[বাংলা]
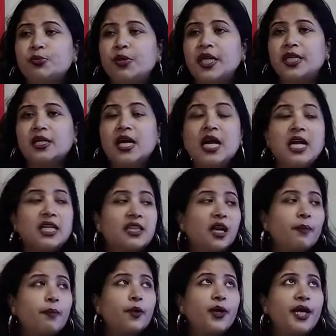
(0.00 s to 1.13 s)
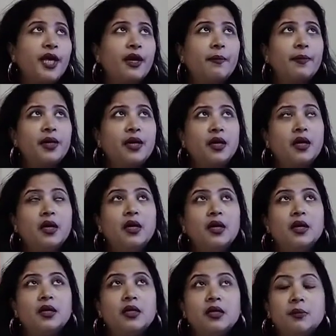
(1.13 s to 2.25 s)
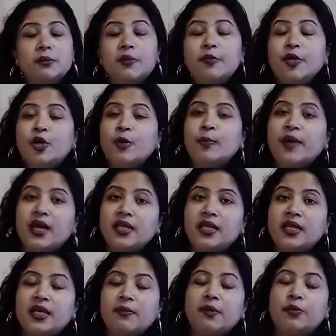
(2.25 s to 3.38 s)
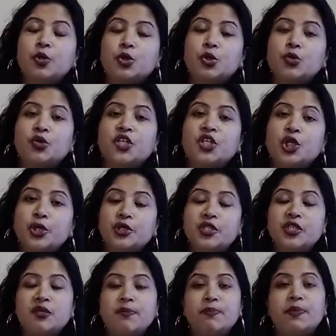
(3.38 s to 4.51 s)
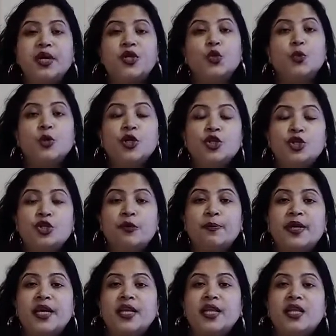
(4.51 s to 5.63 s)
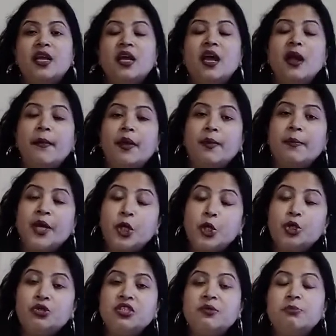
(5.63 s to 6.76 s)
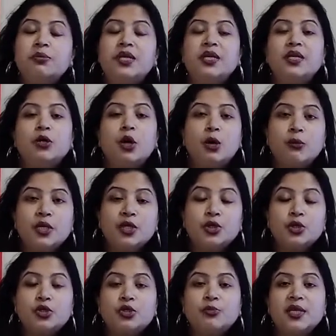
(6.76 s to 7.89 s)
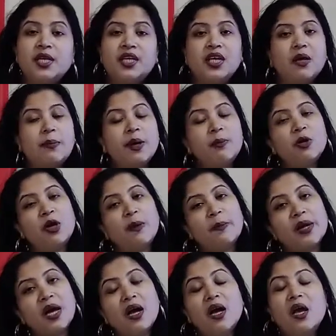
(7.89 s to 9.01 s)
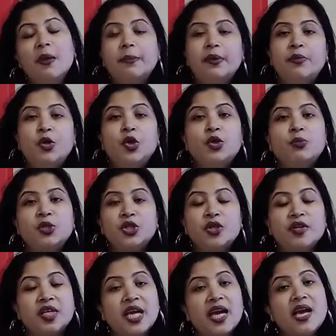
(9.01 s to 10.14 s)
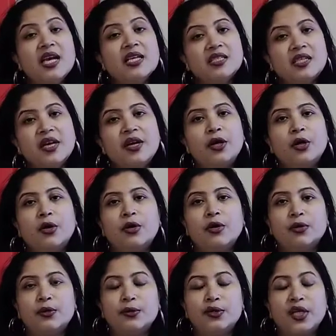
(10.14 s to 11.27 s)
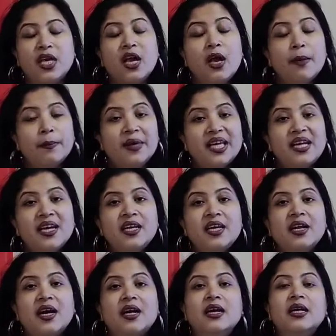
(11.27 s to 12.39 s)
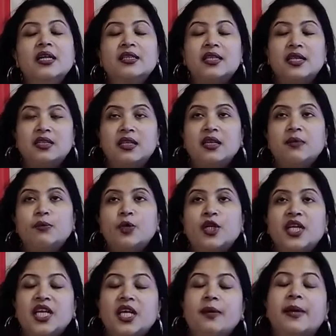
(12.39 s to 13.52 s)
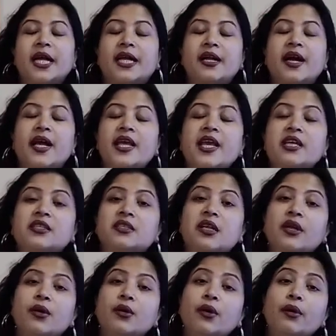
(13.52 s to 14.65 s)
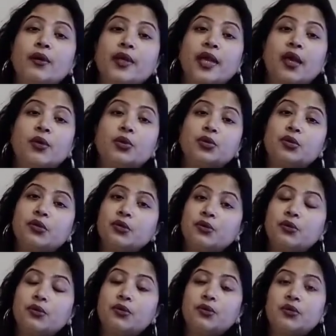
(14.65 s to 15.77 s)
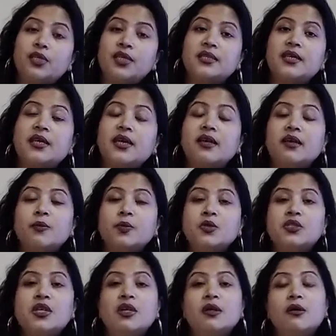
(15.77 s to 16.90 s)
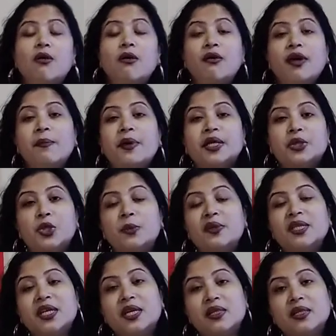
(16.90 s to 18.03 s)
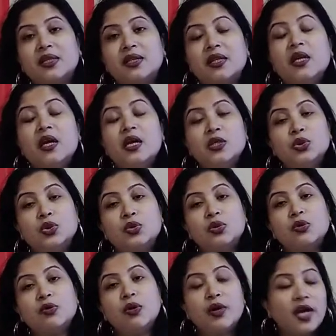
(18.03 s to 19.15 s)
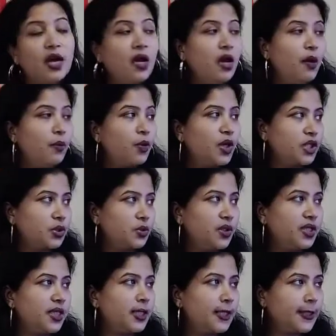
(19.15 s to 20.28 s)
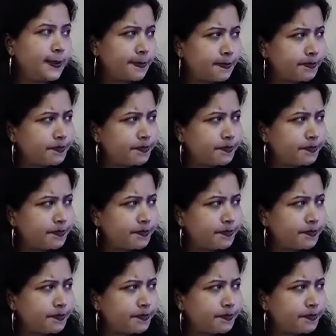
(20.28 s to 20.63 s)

উদ্ভিদ তারপরে আমরা বিভিন্ন প্রাণীকে বিভক্ত করি সস্ত্রীপ প্রাণী উভয়চর প্রাণী প্রাণী মেরুদণ্ডী প্রাণী অমেরুদণ্ডী প্রাণী এভাবেও আমরা বিভিন্ন বিষয়কে শ্রেণীকরণ করি বিজ্ঞানীরা তাদের বৈজ্ঞানিক ব্যাখ্যায় শ্রেণীকরণকে অত্যন্ত গুরুত্ব দিয়ে থাকেন এবং শ্রেণীকরণের মাধ্যমে তারা তাদের যুক্তিগুলোকে প্রকাশ করে থাকেন